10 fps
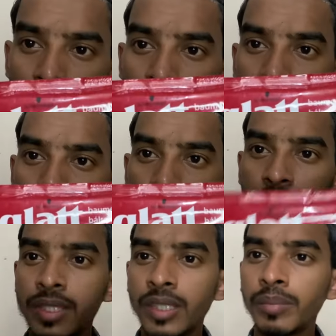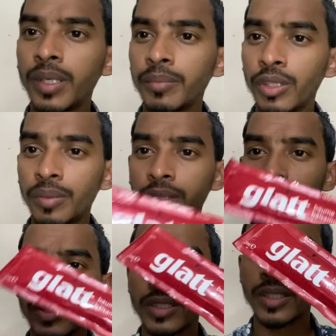তো আমার ফিক্সিং বামটা একেবারে
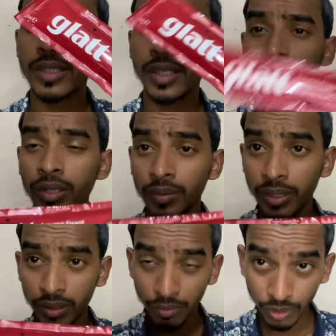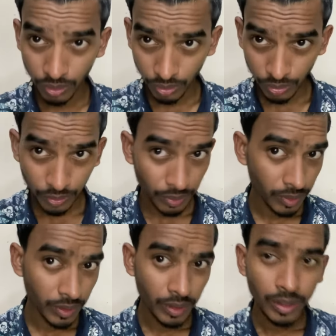দেওয়া শেষ তো এখন দেখেন আমি কিভাবে
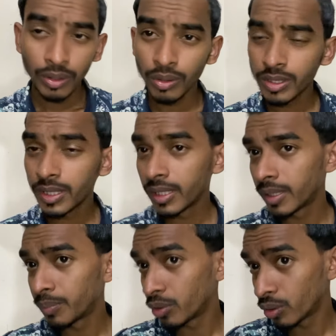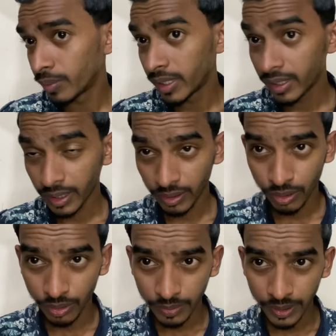পুরোটা চুলে অ্যাপ্লাই করছি
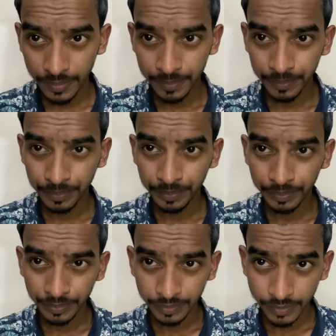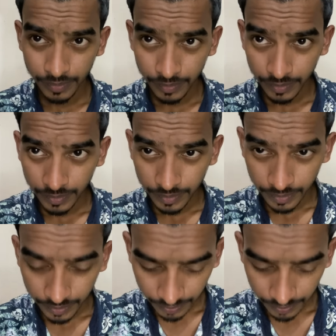আমি সম্পূর্ণভাবে একটু